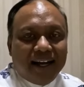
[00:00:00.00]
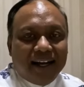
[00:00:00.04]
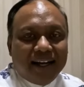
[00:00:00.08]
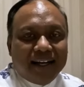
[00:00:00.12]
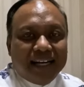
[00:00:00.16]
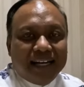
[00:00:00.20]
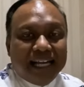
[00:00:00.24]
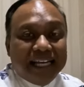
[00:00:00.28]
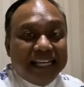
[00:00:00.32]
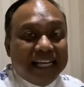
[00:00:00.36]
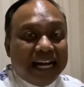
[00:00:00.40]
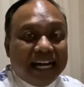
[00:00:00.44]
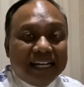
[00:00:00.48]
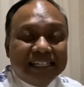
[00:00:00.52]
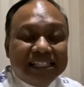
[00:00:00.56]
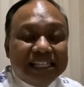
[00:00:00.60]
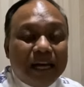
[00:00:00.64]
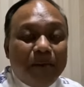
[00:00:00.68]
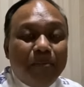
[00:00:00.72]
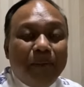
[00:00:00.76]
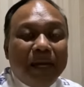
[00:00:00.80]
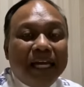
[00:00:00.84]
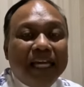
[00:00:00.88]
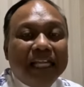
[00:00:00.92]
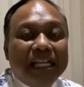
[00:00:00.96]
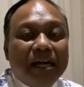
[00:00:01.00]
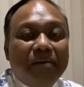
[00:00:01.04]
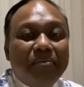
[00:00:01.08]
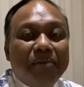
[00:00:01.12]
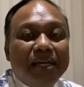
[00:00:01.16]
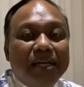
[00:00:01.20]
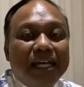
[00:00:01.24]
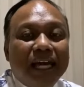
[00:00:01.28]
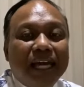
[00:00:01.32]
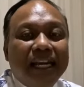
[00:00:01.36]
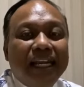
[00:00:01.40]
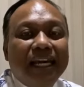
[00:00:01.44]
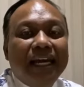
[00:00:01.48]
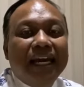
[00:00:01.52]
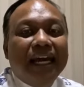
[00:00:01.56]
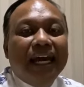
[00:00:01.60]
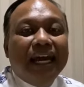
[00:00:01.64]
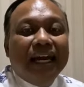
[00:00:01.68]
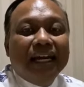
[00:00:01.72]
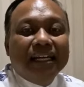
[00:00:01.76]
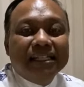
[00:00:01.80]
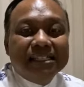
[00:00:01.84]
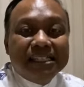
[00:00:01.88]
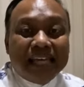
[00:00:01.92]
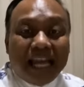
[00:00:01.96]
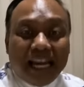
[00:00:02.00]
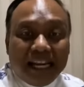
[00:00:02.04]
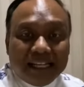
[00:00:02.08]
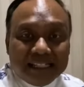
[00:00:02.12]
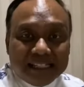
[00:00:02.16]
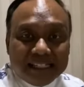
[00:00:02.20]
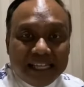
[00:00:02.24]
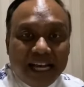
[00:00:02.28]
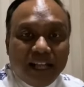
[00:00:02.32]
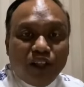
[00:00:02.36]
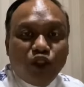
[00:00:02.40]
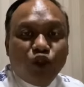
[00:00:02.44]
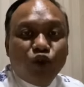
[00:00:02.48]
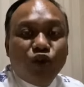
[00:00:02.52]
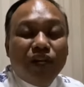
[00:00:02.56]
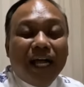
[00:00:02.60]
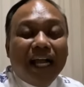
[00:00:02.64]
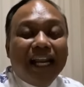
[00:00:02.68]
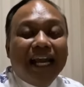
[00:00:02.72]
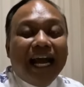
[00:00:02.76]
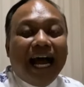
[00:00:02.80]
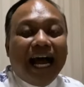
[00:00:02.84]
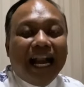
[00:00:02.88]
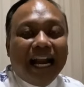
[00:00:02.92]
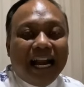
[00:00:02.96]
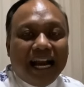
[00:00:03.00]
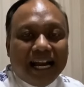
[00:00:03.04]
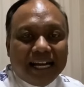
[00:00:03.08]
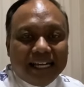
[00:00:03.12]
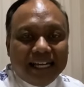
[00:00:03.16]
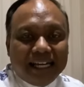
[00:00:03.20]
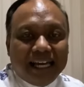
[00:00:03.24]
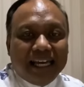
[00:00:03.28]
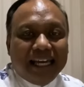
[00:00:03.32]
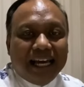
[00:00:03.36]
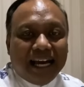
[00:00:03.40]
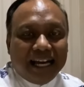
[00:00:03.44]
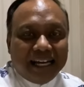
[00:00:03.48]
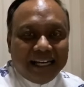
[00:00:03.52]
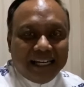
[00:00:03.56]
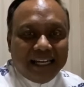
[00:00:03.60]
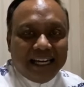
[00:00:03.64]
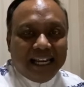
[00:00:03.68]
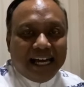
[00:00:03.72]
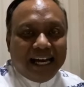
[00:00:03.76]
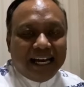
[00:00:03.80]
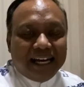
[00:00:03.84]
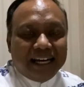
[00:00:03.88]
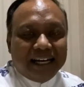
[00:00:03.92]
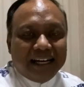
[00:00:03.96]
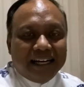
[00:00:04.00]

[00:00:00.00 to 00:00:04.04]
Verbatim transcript: Dan jangan sampai kita menjadi salah satu dari anaknya yang hilang.